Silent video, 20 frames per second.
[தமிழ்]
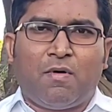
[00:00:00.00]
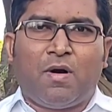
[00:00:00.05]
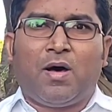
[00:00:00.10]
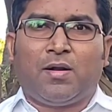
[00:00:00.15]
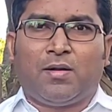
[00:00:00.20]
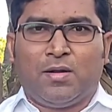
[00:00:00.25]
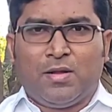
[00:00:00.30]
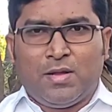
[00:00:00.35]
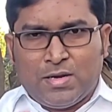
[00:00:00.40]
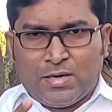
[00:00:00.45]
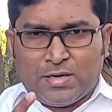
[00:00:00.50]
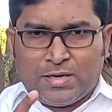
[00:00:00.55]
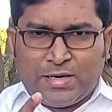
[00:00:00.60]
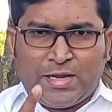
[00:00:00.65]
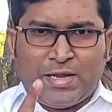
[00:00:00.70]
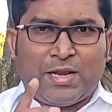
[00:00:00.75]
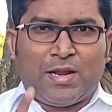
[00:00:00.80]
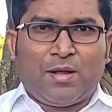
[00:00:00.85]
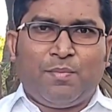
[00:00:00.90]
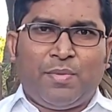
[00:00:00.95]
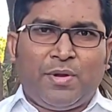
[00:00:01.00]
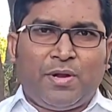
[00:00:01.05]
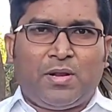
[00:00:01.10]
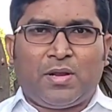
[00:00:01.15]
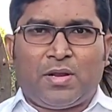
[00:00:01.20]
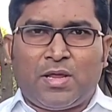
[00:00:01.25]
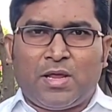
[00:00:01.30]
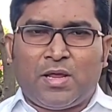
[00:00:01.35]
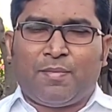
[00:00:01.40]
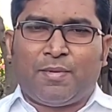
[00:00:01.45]
செய்வார் நீங்கள்
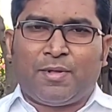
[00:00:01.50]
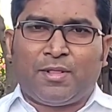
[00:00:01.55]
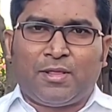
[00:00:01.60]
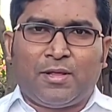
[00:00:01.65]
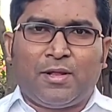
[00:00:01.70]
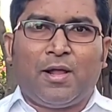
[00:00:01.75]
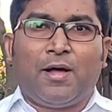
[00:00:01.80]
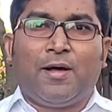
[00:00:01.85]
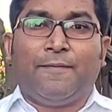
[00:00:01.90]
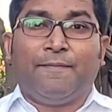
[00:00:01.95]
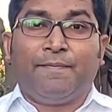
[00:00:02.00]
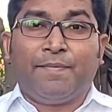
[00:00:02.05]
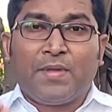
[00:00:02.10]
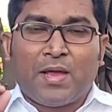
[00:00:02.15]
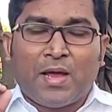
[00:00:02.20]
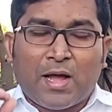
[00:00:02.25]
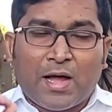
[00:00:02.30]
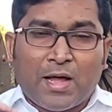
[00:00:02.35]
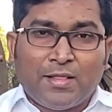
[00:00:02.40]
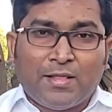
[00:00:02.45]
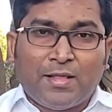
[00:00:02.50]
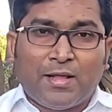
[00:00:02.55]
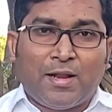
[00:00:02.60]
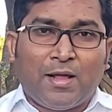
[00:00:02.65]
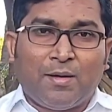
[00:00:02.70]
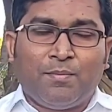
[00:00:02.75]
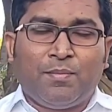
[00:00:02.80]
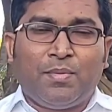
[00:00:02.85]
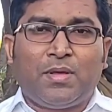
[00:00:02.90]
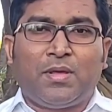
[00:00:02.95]
நம்பிட்டு இருக்கீங்க பார்த்தீங்களா அந்த
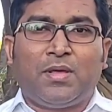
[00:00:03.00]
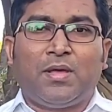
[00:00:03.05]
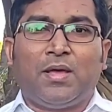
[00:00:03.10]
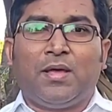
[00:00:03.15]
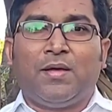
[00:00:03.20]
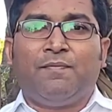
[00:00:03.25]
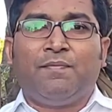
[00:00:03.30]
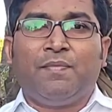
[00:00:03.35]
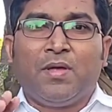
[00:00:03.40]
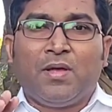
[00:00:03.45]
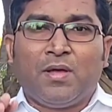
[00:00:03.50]
நம்பிக்கை